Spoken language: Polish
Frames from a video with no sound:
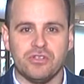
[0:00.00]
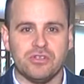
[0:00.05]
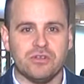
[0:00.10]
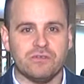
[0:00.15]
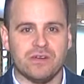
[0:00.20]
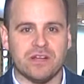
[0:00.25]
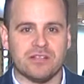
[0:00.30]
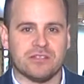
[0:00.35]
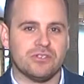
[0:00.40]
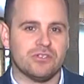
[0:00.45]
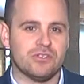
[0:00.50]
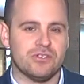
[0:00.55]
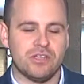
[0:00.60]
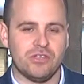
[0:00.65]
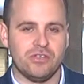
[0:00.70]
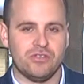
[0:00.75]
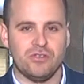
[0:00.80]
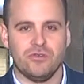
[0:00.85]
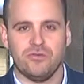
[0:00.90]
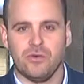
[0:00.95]
innowacji czy
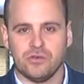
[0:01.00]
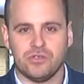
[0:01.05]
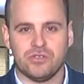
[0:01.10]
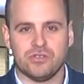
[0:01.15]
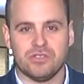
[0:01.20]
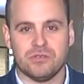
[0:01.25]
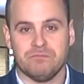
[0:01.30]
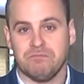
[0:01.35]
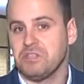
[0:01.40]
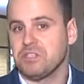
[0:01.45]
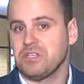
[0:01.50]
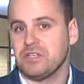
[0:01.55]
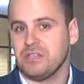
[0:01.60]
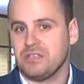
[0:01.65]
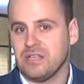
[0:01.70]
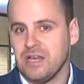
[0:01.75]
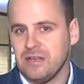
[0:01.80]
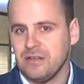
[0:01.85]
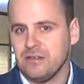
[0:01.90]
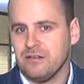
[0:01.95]
jakiejś nowości? Jeżeli
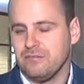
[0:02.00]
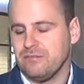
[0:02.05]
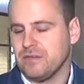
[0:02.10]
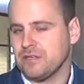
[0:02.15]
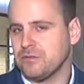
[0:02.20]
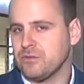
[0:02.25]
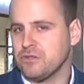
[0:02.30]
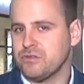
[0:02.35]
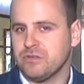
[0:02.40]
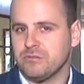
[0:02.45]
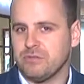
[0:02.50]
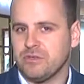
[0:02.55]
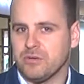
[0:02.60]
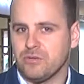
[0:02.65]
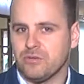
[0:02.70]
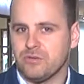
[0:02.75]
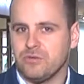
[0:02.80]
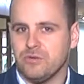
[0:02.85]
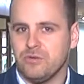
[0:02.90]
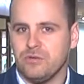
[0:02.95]
tak, warto iść w tym
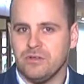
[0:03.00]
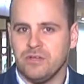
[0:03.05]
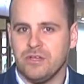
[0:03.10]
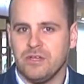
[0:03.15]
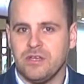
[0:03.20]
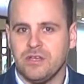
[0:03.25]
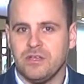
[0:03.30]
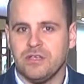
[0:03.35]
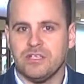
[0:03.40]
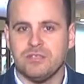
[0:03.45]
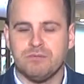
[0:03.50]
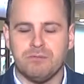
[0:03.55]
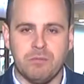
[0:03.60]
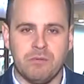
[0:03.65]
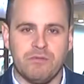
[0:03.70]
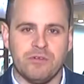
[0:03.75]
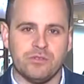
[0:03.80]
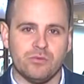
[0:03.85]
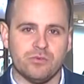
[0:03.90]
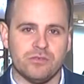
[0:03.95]
kierunku i
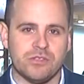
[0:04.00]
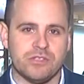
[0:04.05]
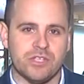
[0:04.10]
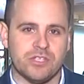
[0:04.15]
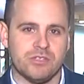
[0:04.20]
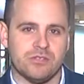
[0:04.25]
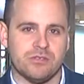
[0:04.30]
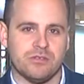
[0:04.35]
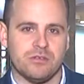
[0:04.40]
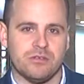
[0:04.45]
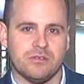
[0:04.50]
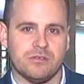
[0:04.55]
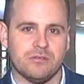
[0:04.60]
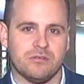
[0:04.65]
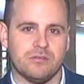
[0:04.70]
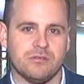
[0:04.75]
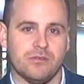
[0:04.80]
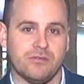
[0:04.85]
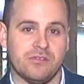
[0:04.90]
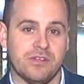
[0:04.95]
spróbować uzyskać e,
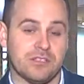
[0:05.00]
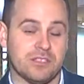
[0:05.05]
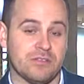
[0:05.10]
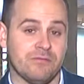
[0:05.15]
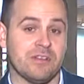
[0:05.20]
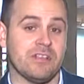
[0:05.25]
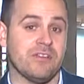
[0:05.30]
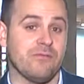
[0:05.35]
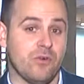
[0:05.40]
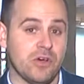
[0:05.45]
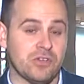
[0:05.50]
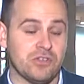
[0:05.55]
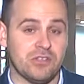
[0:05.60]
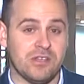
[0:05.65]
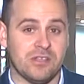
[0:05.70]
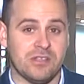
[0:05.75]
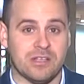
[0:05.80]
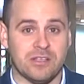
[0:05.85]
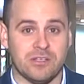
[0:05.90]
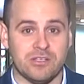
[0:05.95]
dofinansowanie
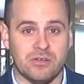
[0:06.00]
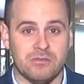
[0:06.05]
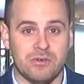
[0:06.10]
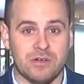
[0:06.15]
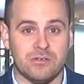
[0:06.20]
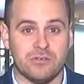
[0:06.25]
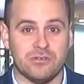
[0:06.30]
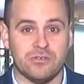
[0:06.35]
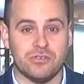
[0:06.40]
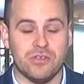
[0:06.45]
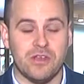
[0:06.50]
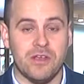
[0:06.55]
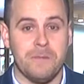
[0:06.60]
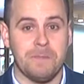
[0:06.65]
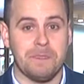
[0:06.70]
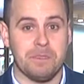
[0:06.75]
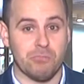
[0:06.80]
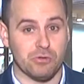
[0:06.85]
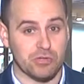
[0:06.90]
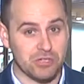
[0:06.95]
właśnie na tę działalność.
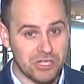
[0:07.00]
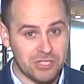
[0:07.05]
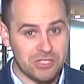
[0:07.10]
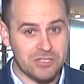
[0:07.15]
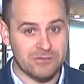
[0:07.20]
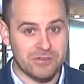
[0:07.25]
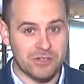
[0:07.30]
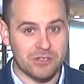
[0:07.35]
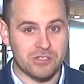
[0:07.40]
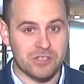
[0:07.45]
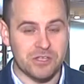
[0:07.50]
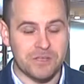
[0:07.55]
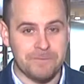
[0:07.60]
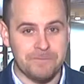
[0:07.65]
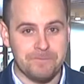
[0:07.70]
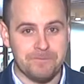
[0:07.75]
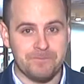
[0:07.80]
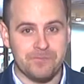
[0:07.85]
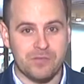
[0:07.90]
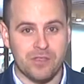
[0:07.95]
Po trzecie wreszcie,
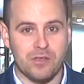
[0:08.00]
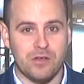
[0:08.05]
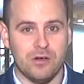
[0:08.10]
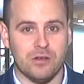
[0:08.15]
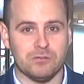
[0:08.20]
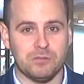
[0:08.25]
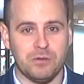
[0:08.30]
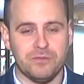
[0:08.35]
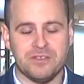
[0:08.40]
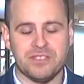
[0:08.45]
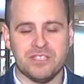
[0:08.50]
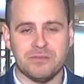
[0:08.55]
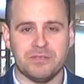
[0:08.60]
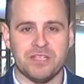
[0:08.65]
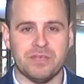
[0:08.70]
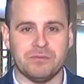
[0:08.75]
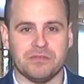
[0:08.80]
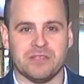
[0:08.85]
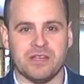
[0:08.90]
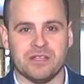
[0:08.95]
odpowiedz sobie
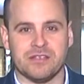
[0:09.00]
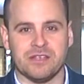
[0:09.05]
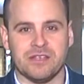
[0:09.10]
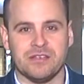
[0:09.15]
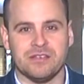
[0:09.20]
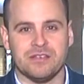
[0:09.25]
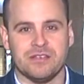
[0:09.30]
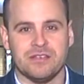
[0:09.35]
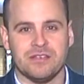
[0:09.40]
na pytanie,